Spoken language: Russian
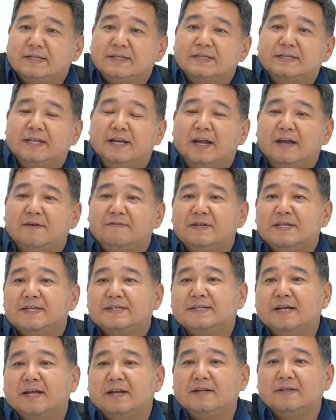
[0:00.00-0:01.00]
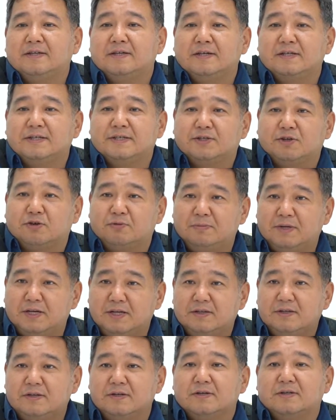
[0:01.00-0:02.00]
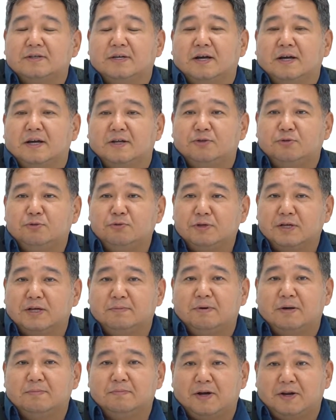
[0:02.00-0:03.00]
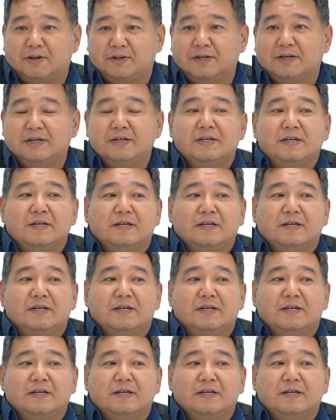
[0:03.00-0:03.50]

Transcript: древний старинный инструмент, такая дудка бомбарда.